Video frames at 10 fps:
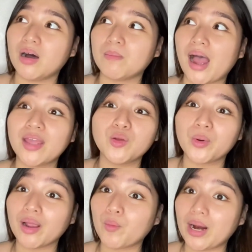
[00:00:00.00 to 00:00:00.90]
Um, I know
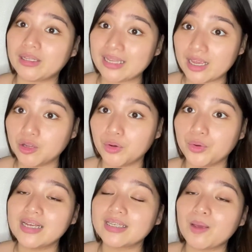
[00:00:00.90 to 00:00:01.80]
required sa inyo
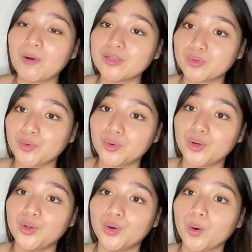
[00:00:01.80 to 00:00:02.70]
yung sa ibang
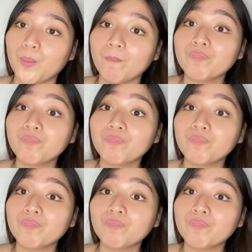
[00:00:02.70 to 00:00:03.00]
school yung